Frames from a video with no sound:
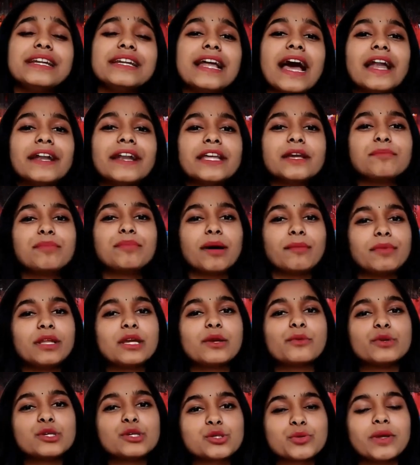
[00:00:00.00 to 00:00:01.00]
स्ट्रीट आर्ट एक
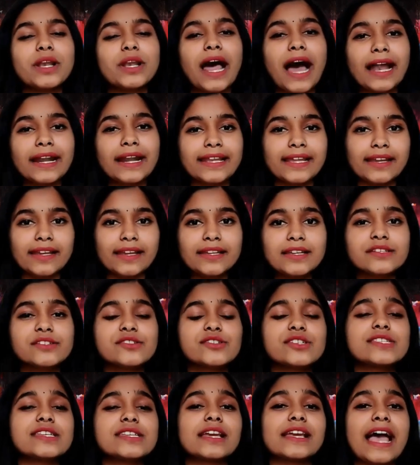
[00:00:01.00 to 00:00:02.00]
पब्लिक विजुअल आर्ट है
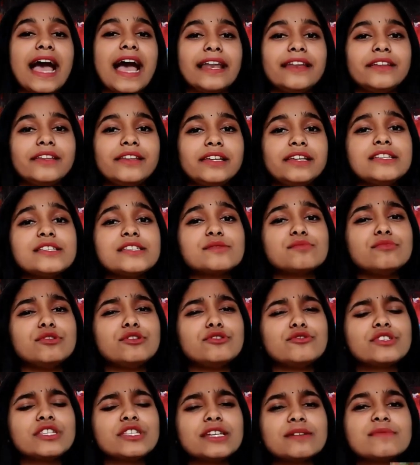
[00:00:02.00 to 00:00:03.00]
जैसे
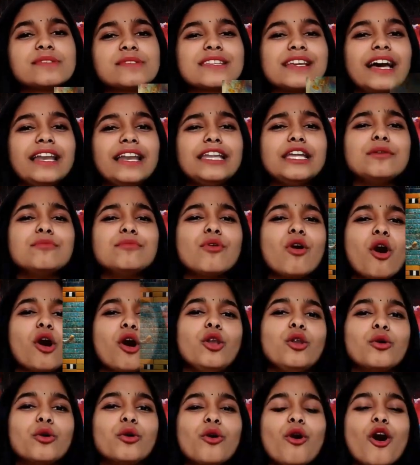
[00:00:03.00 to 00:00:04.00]
गैलरीज म्यूजियम्स गली
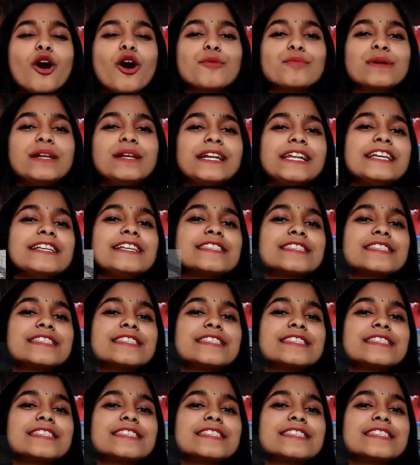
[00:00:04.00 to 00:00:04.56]
मोहल्लों और